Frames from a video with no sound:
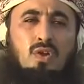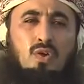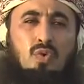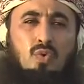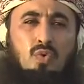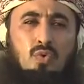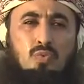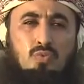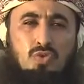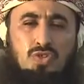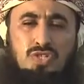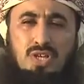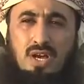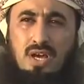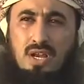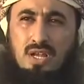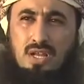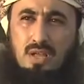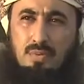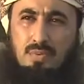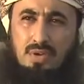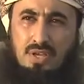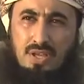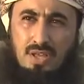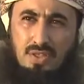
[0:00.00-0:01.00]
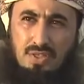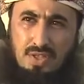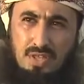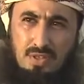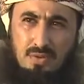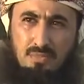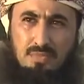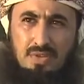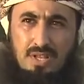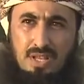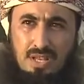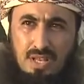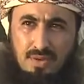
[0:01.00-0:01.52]
والمشاركة بكثير
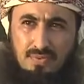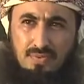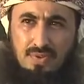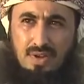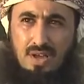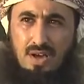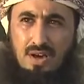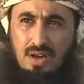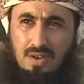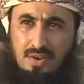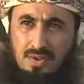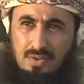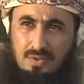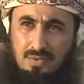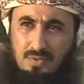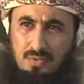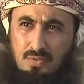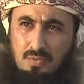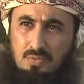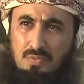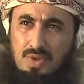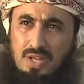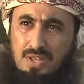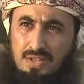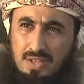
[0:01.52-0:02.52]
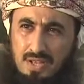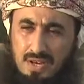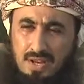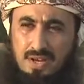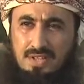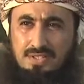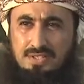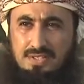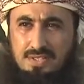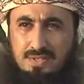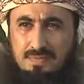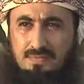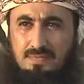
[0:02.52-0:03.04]
من الأفكار
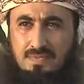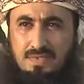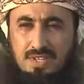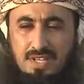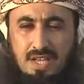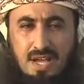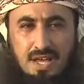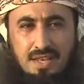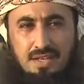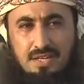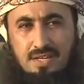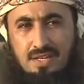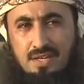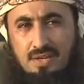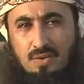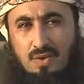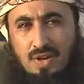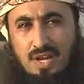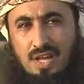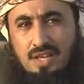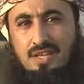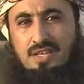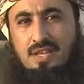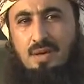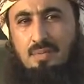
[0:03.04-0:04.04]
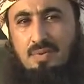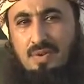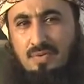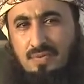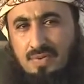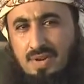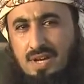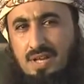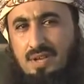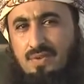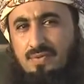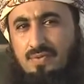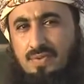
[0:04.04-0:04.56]
والمبادرات يعني وجدنا
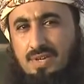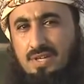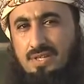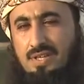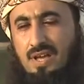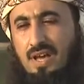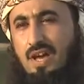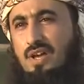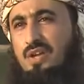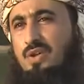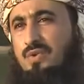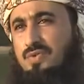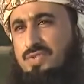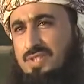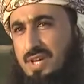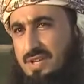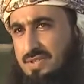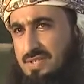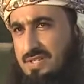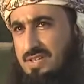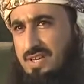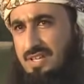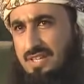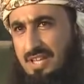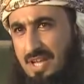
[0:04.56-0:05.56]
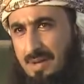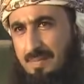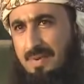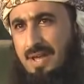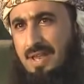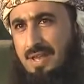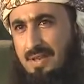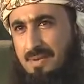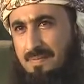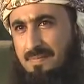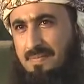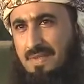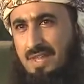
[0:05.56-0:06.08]
بالفعل في تغير شخصية جمال
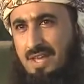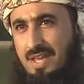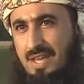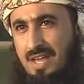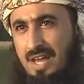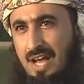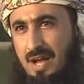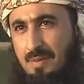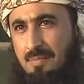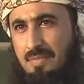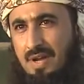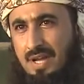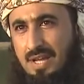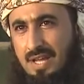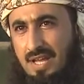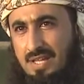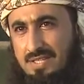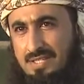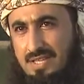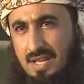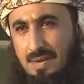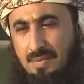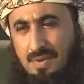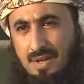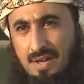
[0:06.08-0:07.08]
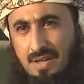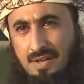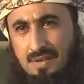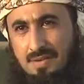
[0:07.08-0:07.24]
عما كان سابقا